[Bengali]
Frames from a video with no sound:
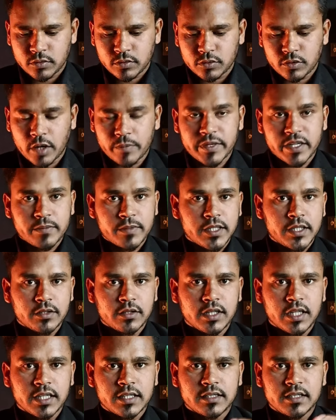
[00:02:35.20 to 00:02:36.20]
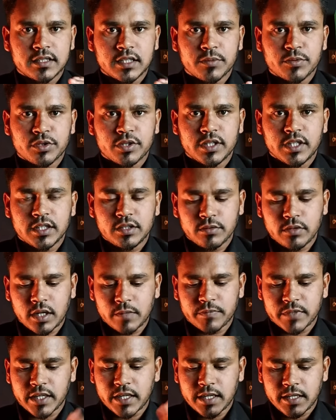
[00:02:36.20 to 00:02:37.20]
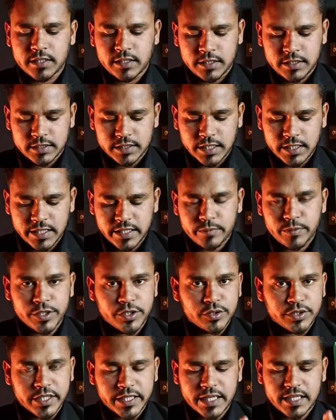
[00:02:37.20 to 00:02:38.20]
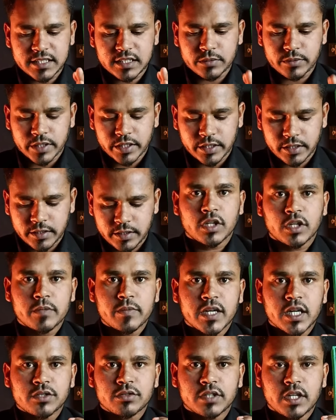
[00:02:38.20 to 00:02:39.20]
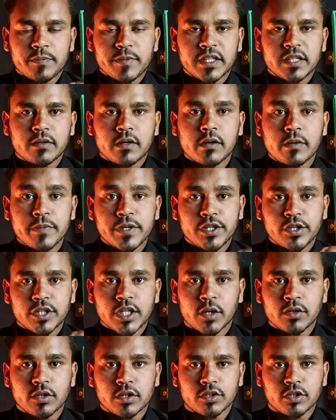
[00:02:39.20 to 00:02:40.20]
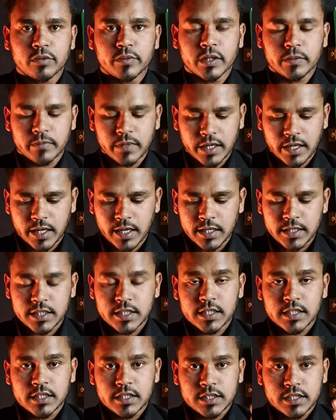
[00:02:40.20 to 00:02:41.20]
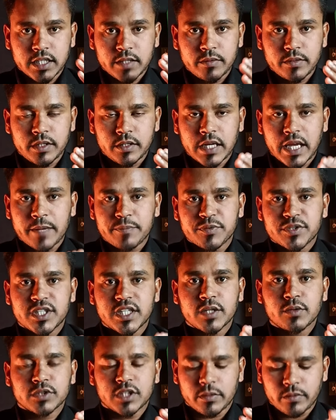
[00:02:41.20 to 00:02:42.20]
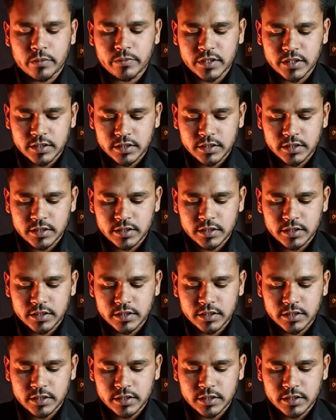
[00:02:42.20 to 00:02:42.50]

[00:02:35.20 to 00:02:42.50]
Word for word: তো আমি এই ভিডিওর লিঙ্ক ডিসক্রিপশনে দিয়ে দেবো আপনারা চাইলে এই ভিডিও দেখে আসতে পারেন এবার আসুন আপনি কীভাবে ভিডিও ডাউনলোড করবেন বা সেই অ্যাপসটি কোথায় পাবেন